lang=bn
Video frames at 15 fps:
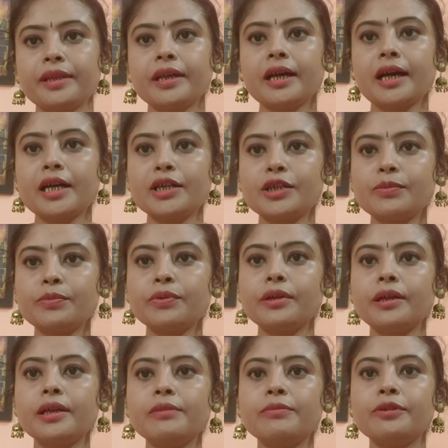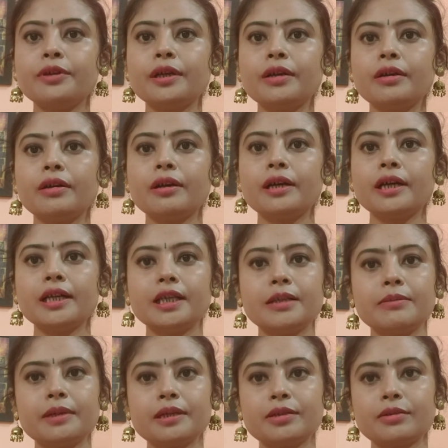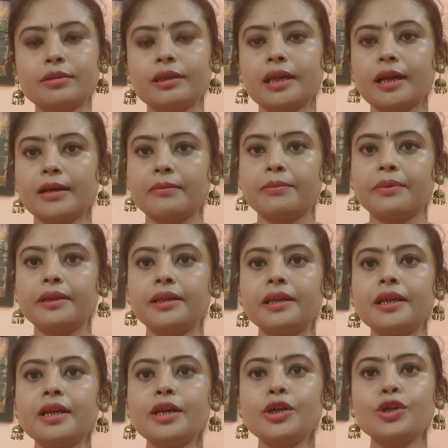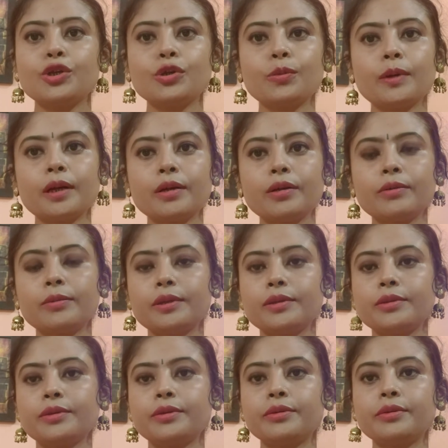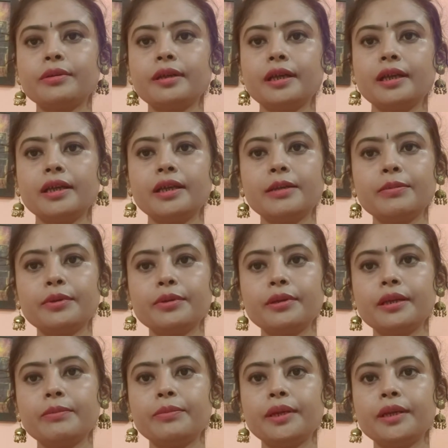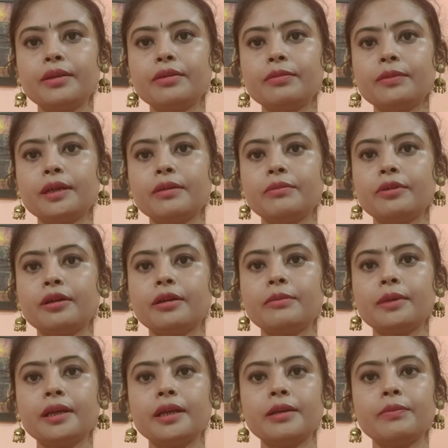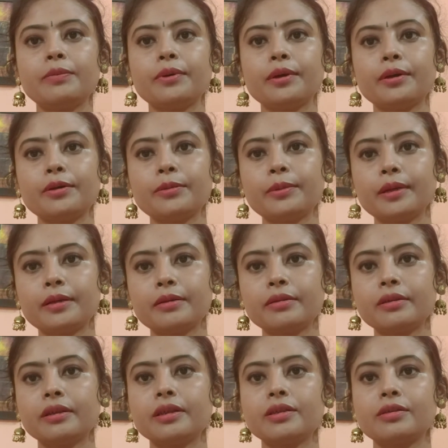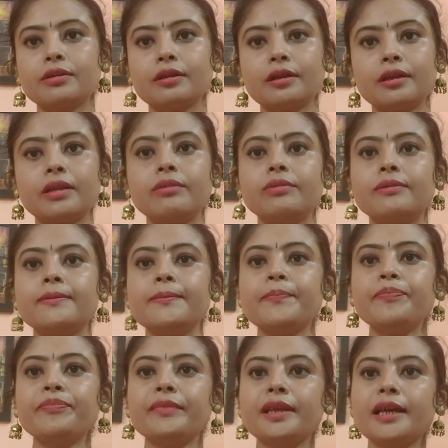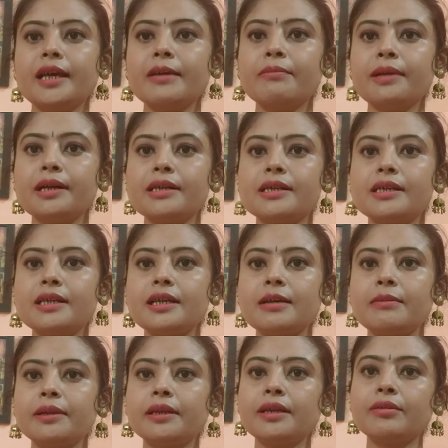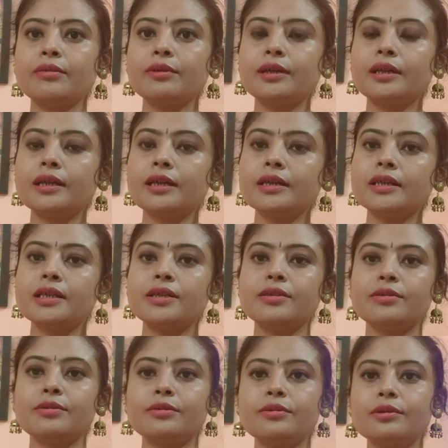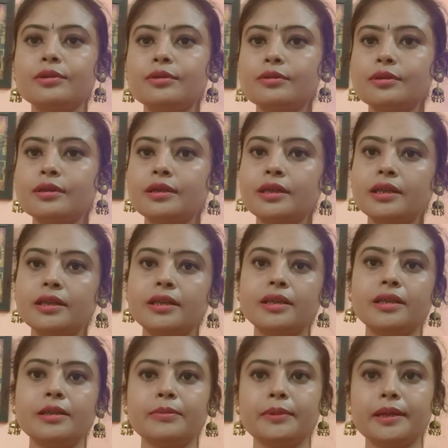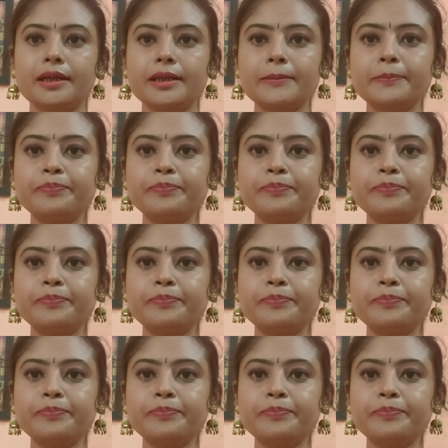কার্যপ্রণালী মনে হয় ইতিবাচক থাকবে সৌভাগ্যবশত ইতিমধ্যে বিদ্যমান মহামারীর ভয়াবহকতা সত্ত্বেও এই মাসটি আমাদের অধিকাংশের জন্য স্বস্তি দিতে পারে